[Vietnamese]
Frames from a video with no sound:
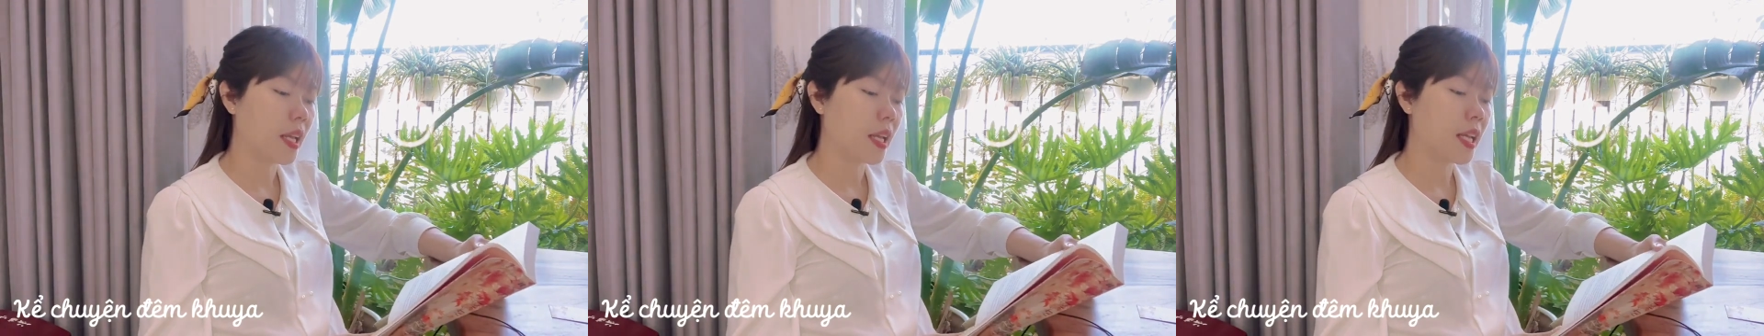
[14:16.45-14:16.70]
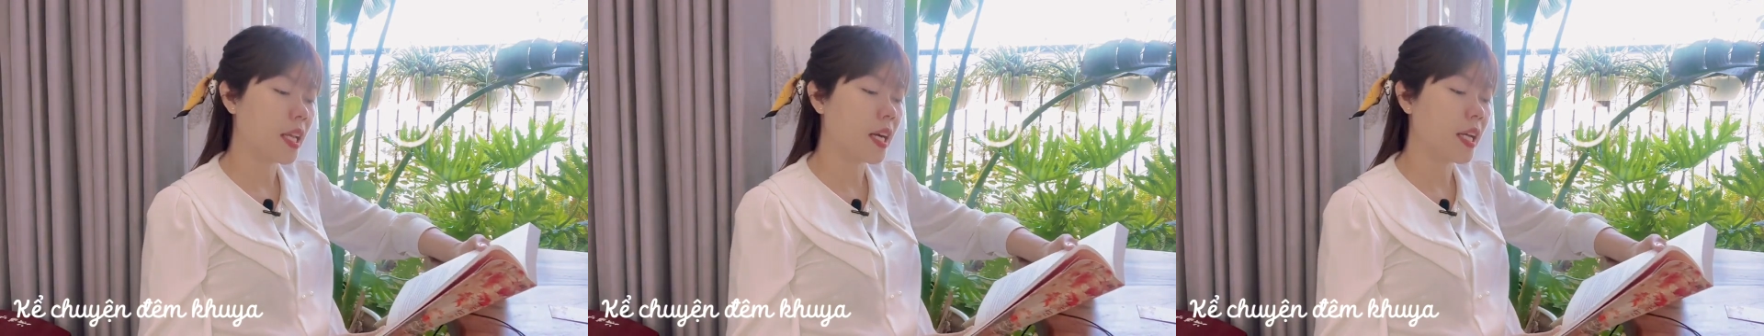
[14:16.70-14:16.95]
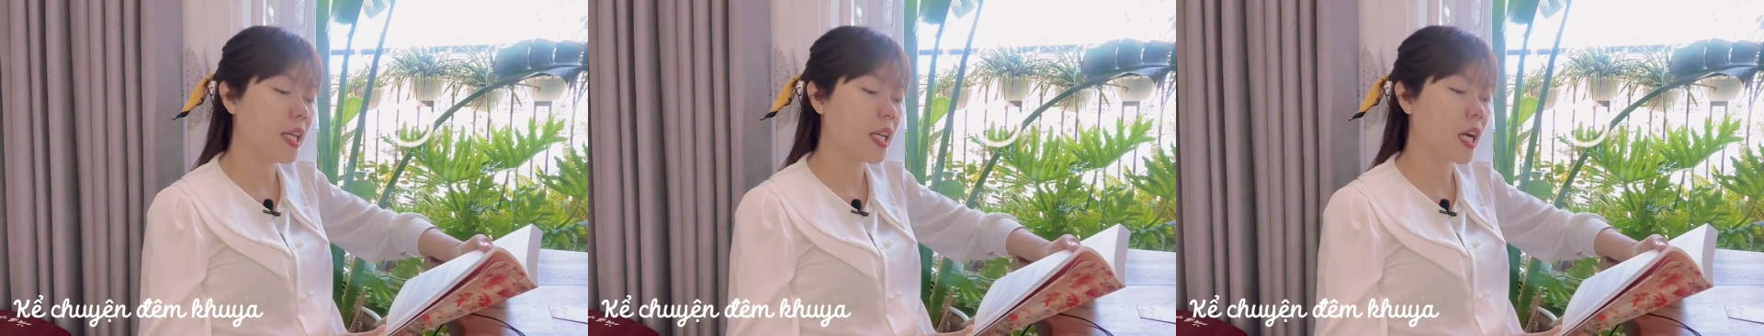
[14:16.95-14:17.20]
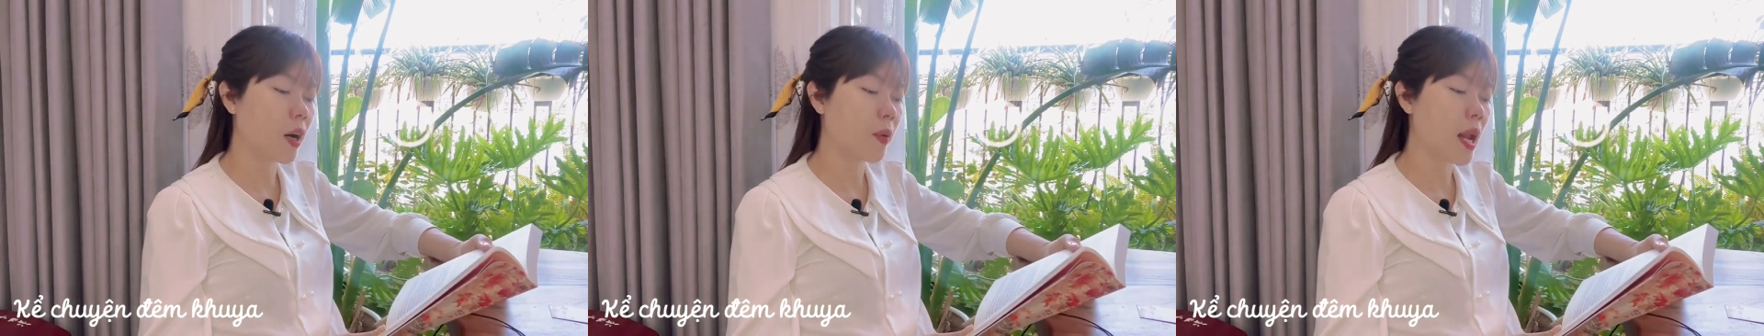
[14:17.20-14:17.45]
Khi ấy
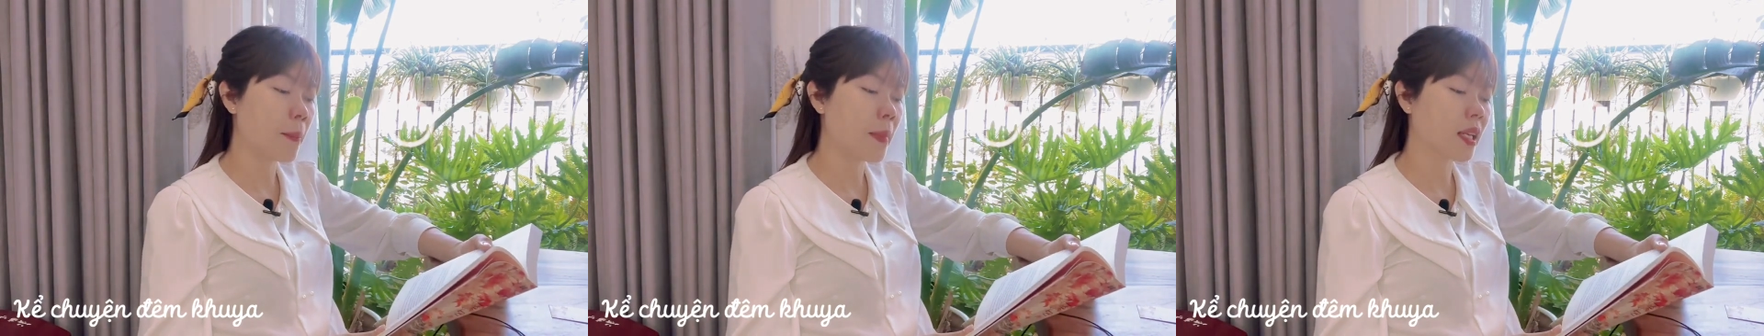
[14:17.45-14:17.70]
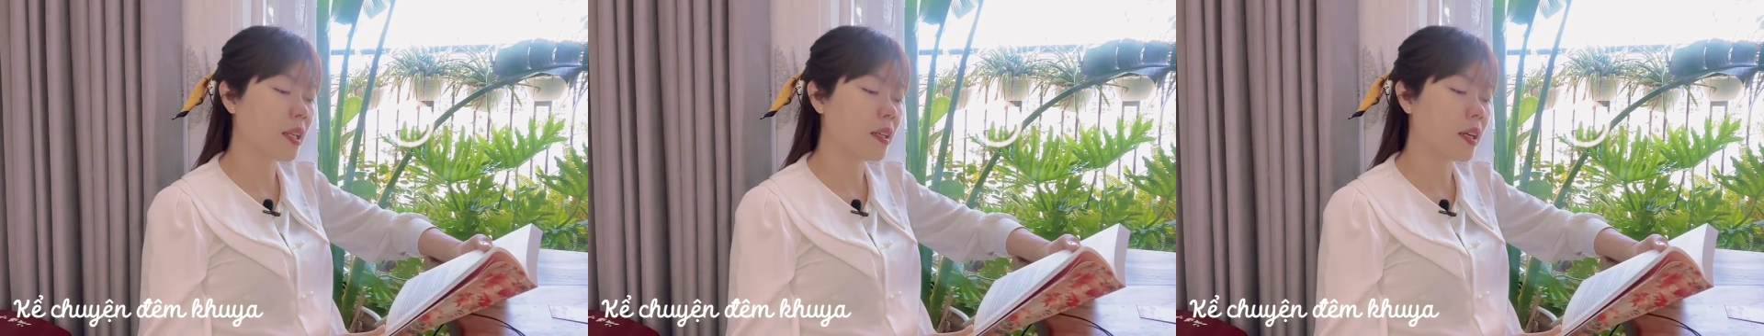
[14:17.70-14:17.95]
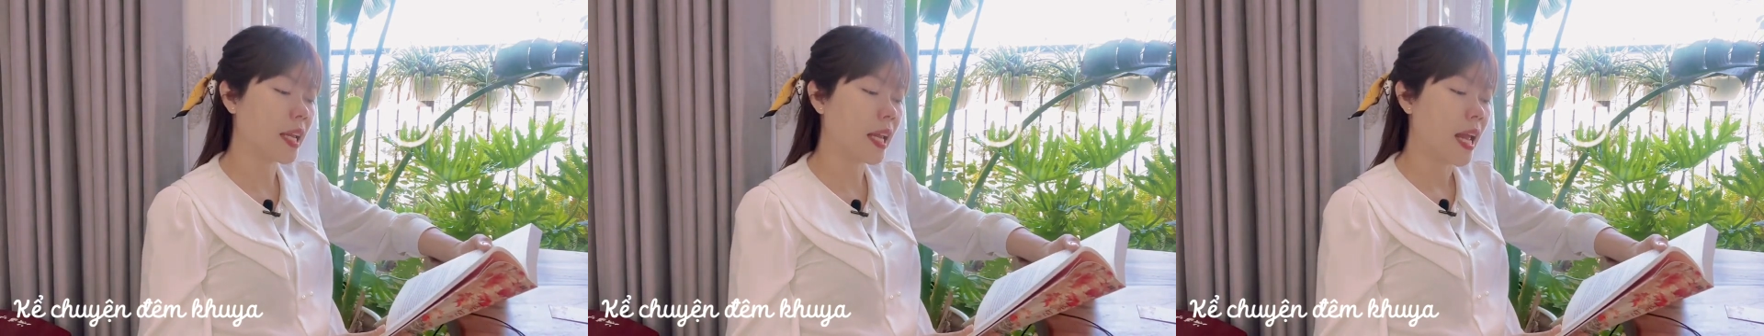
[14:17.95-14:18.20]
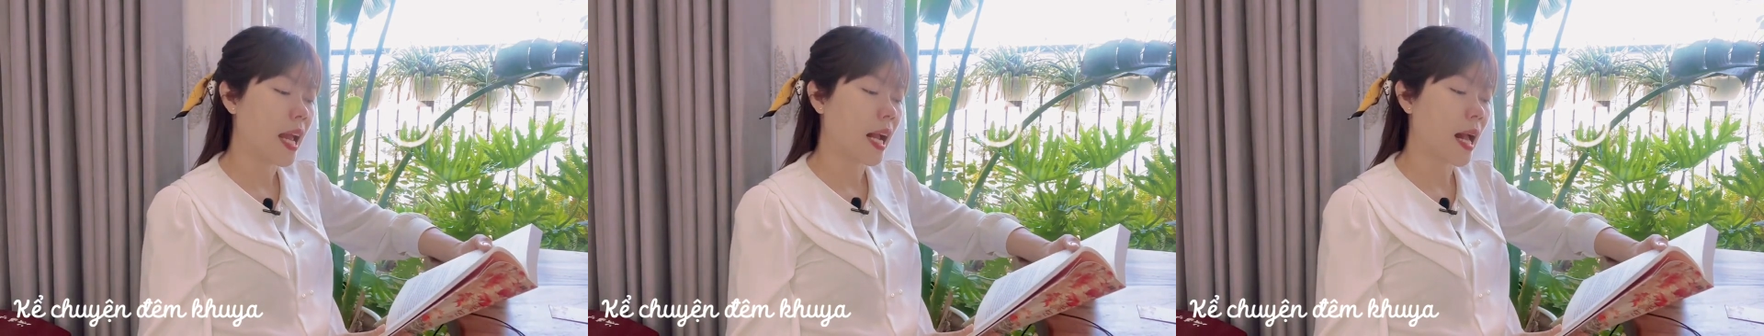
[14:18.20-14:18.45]
cậu đã bật cười,
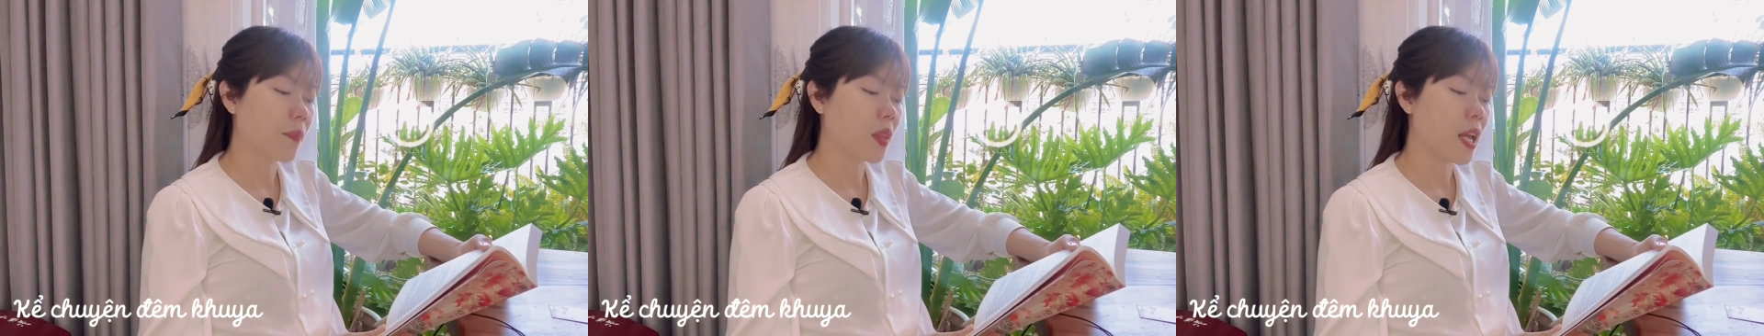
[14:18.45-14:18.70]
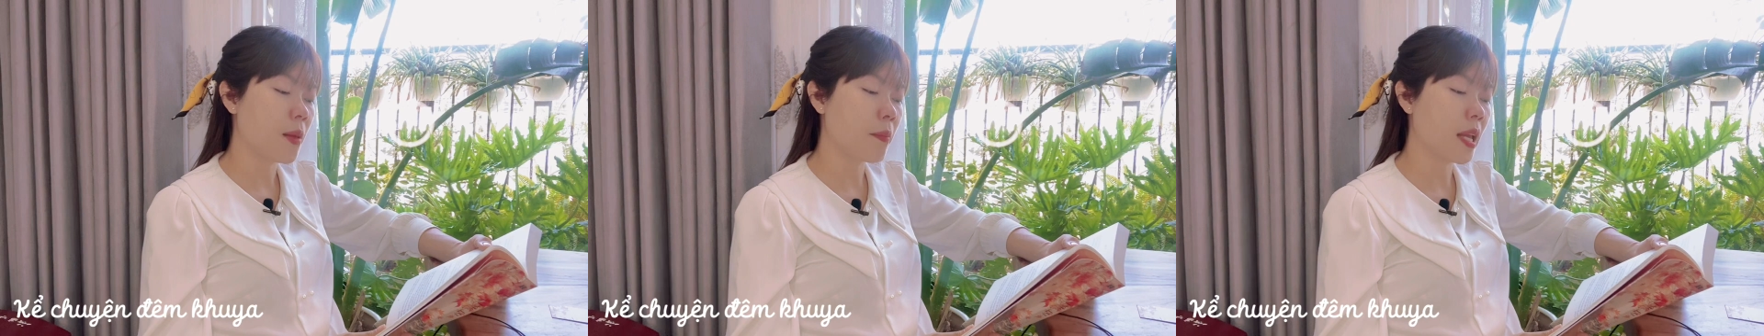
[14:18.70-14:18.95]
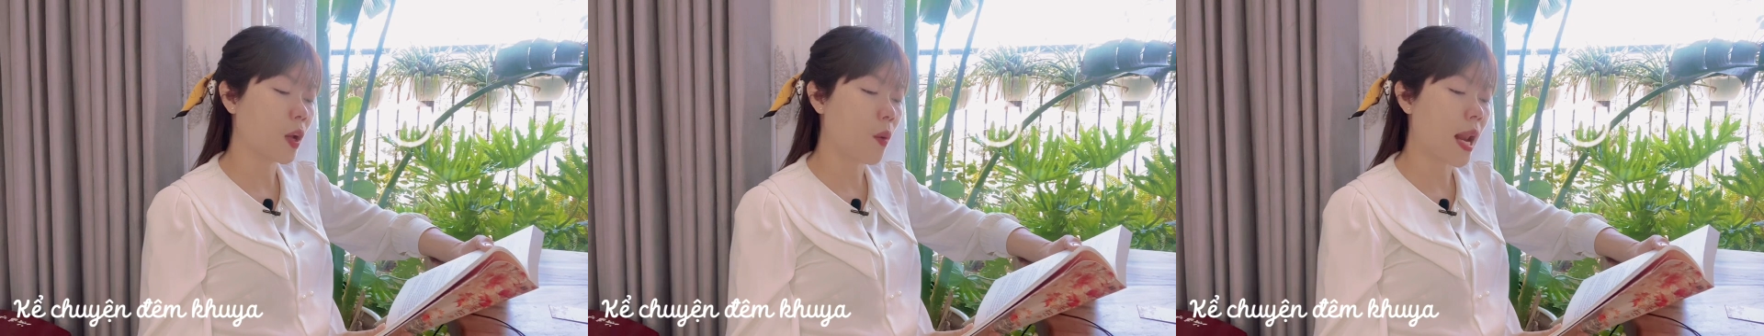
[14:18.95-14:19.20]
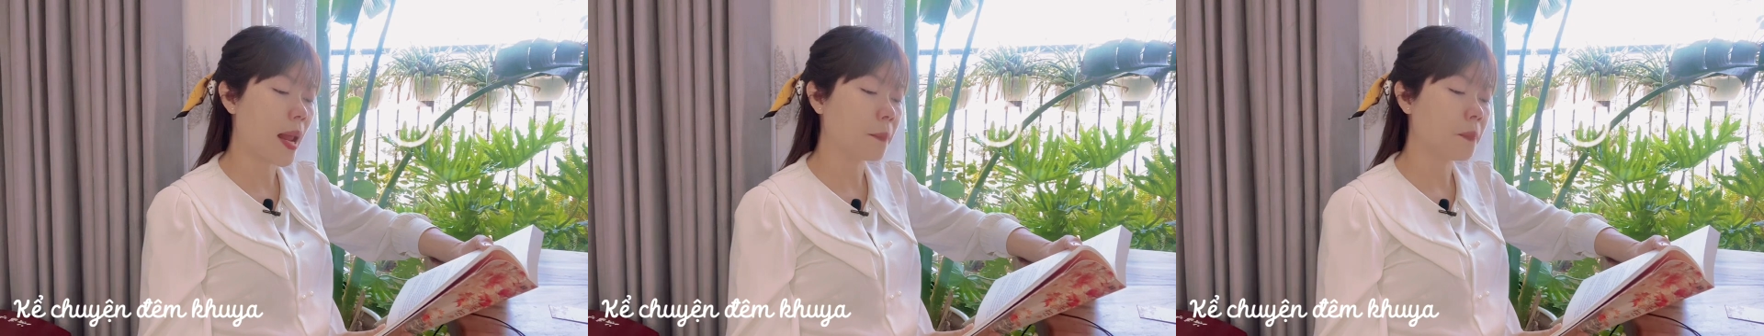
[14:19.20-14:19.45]
cảm thấy mình
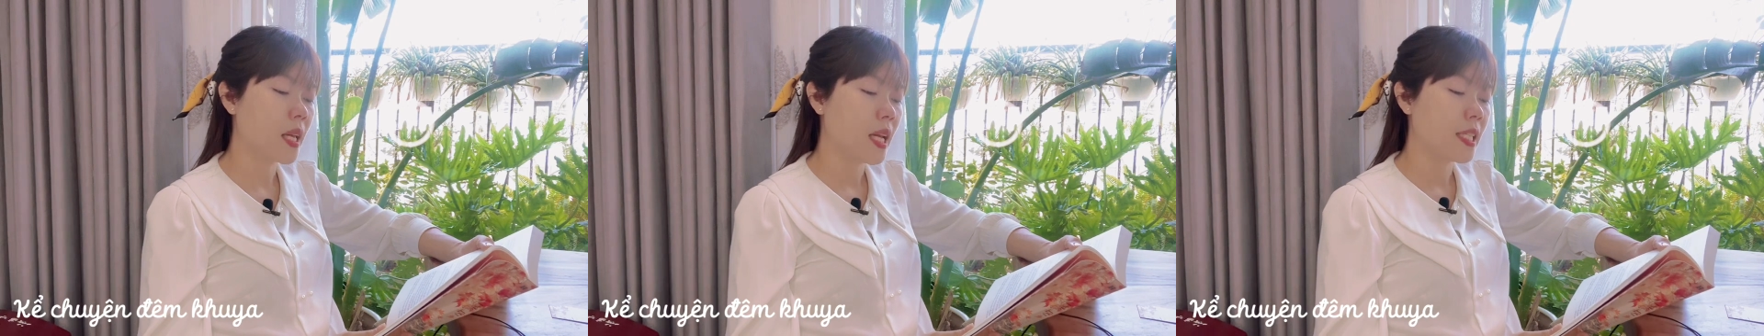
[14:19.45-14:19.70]
quá lắm,